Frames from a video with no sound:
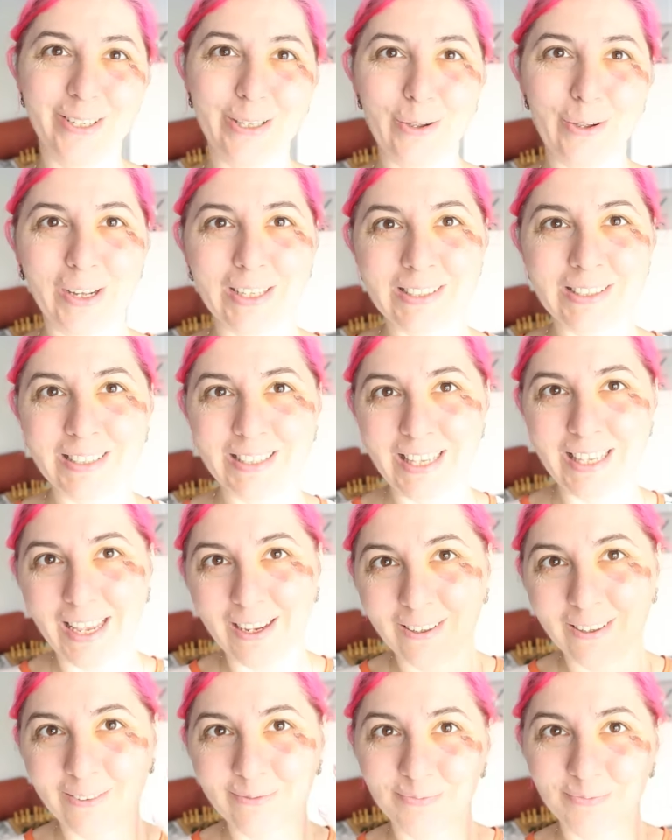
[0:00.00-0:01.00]
ситуации
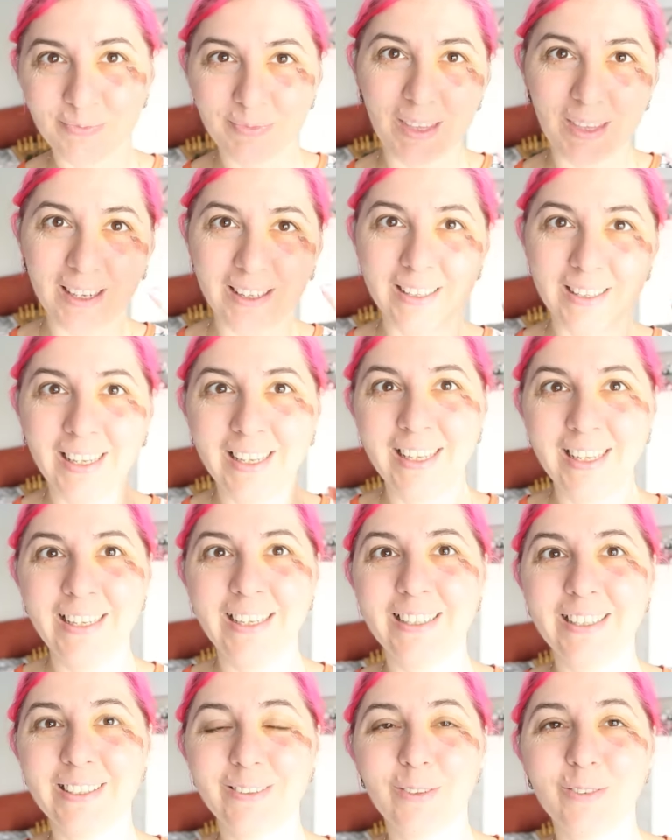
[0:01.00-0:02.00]
я
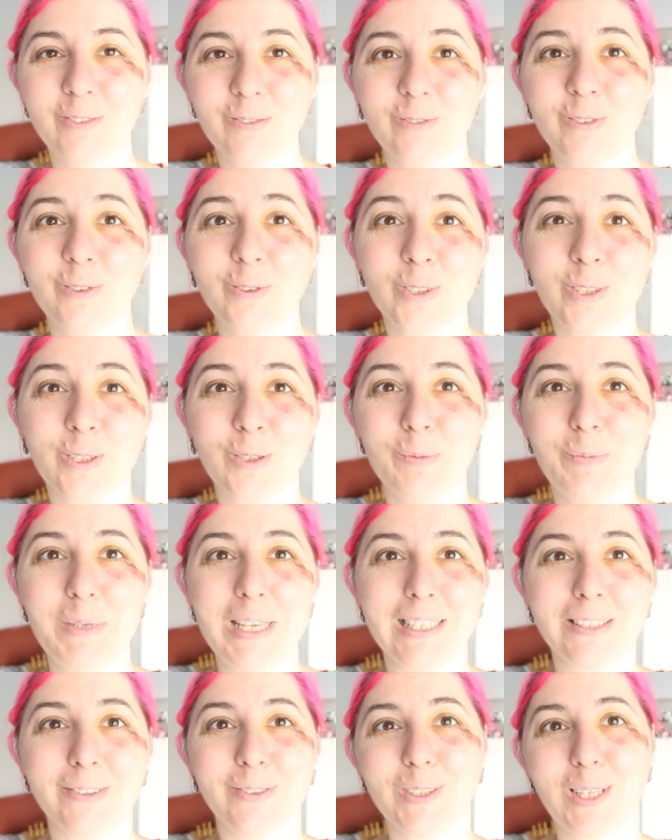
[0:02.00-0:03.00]
э,
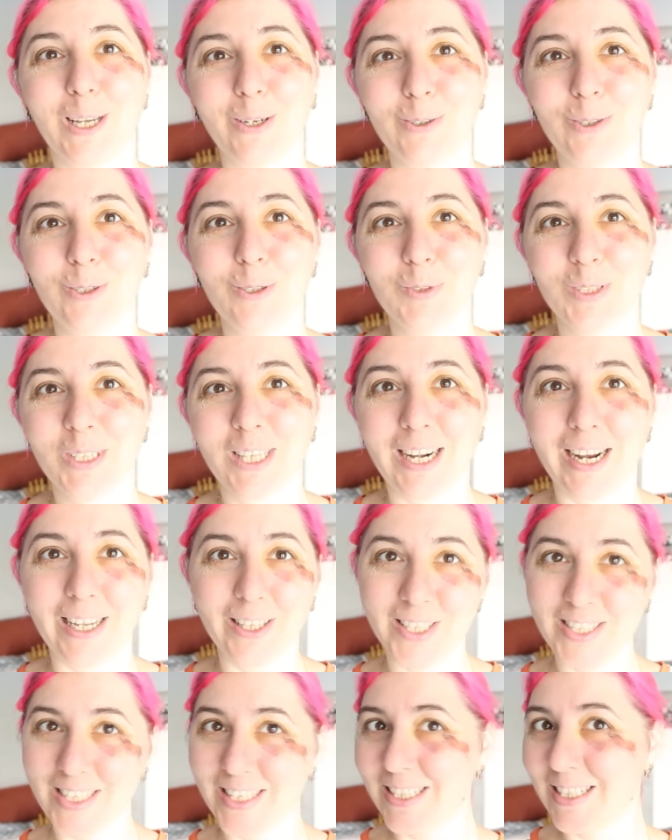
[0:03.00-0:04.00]
сумела вот такую вот
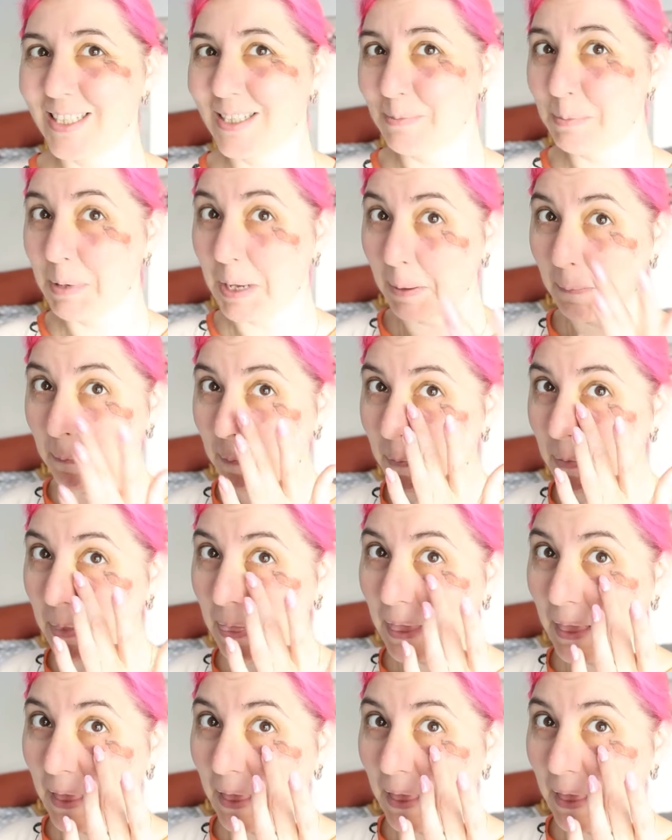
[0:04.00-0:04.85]
радость для себя